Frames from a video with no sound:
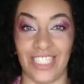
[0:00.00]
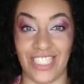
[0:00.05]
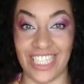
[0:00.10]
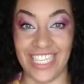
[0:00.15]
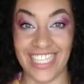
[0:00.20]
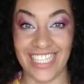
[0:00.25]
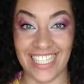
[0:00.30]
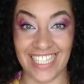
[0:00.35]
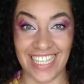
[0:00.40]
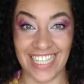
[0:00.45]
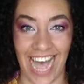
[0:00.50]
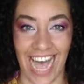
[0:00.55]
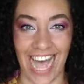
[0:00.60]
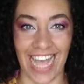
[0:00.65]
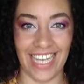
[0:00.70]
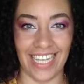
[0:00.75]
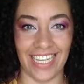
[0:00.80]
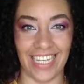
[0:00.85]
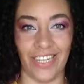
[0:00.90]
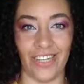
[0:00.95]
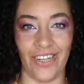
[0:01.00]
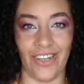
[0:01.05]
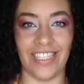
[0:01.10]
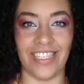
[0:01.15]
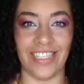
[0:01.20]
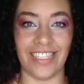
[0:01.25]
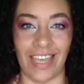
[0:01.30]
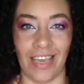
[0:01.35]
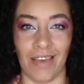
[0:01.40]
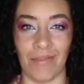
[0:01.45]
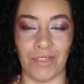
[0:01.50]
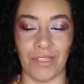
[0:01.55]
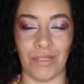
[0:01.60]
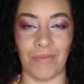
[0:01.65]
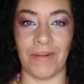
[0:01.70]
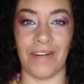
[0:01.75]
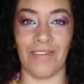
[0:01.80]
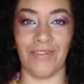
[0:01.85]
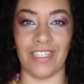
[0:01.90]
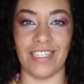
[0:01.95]
São esses os modelos de
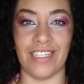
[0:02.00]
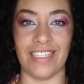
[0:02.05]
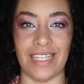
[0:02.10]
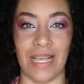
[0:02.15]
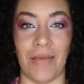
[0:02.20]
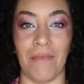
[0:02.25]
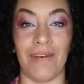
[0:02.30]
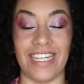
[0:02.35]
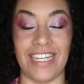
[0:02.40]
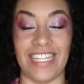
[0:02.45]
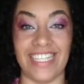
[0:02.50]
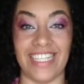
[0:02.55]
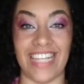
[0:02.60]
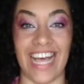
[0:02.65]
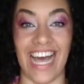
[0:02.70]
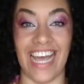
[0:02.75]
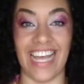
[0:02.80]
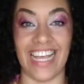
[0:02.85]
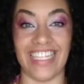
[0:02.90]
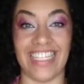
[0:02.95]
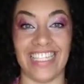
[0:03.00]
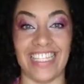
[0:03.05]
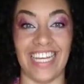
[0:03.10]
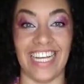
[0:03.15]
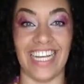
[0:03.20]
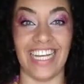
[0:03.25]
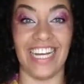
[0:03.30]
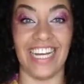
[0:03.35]
saia que nós temos para